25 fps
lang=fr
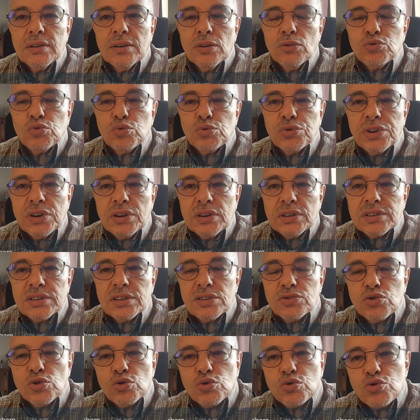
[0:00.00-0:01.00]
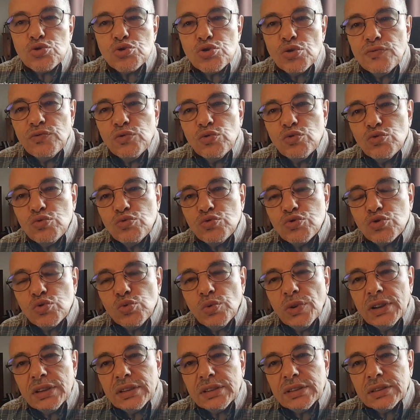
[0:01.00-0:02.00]
En tout cas, c'est ce que je vous
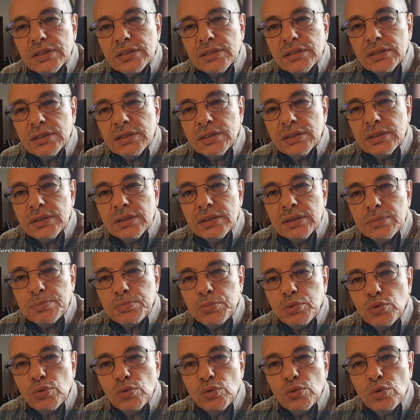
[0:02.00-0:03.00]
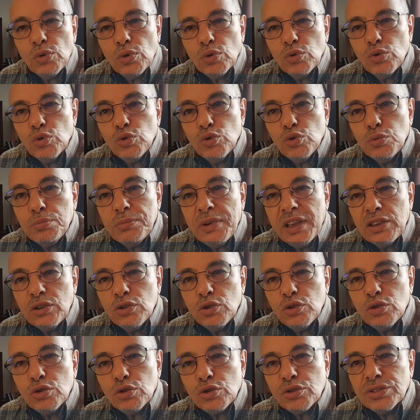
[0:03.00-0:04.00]
souhaite et pour le
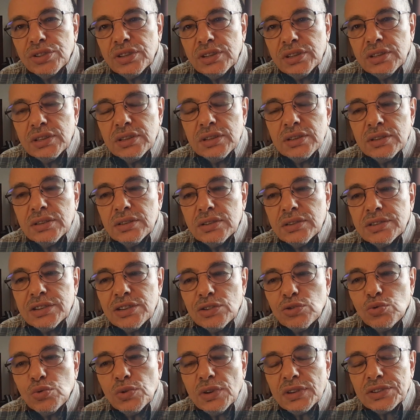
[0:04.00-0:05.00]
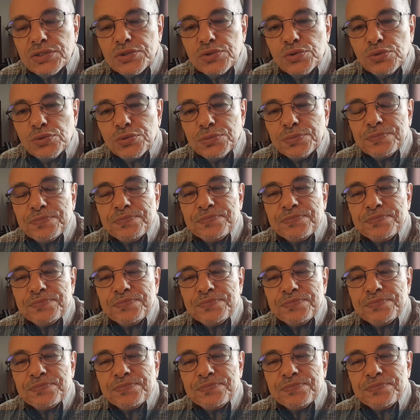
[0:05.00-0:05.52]
meilleur des situations.